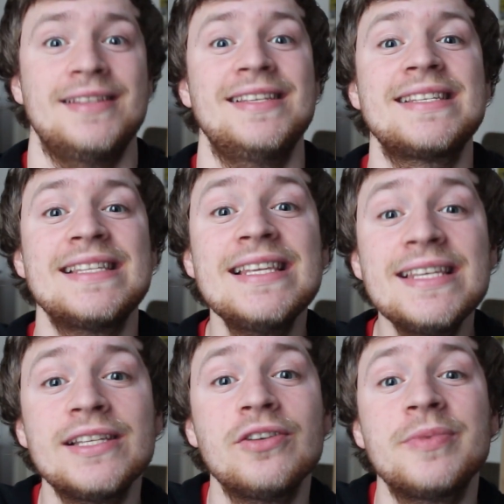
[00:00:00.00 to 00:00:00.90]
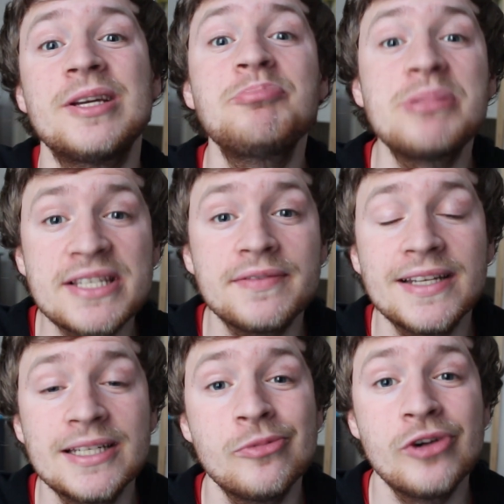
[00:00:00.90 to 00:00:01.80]
es ist nicht auf meinen besser
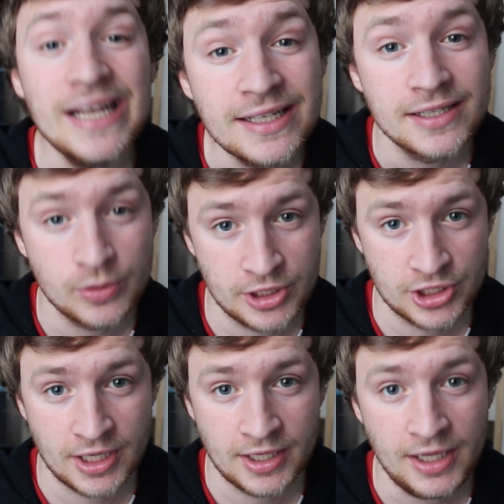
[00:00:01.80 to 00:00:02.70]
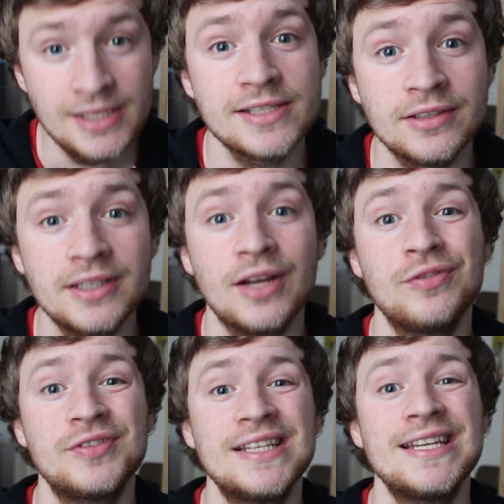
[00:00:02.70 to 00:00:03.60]
werdenden Ranked Twitch-Kanal, sondern
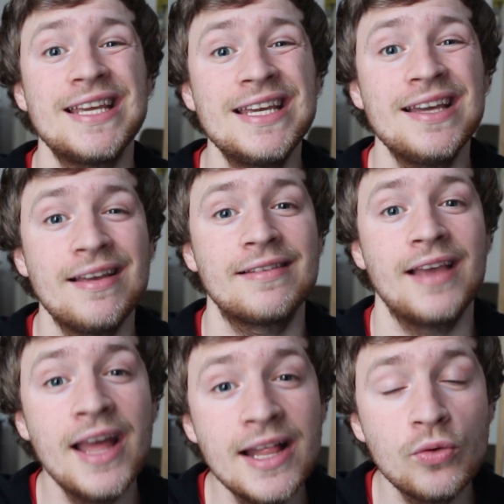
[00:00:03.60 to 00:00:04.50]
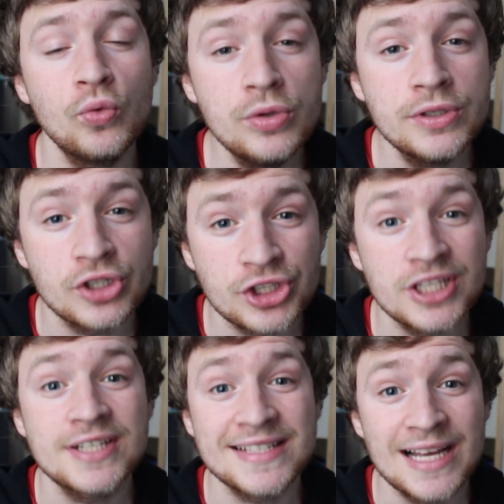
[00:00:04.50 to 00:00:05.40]
auf den
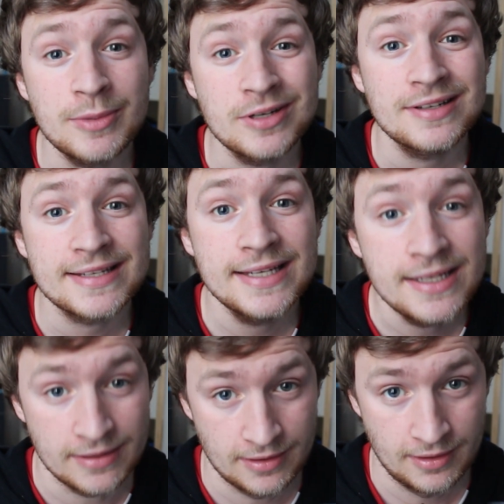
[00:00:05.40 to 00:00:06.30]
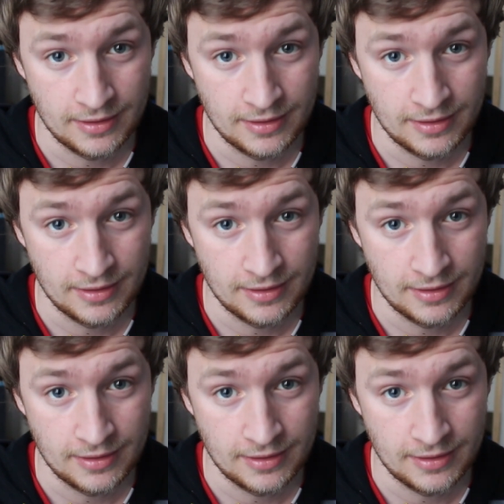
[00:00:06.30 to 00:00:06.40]
ESL-Summoners-In.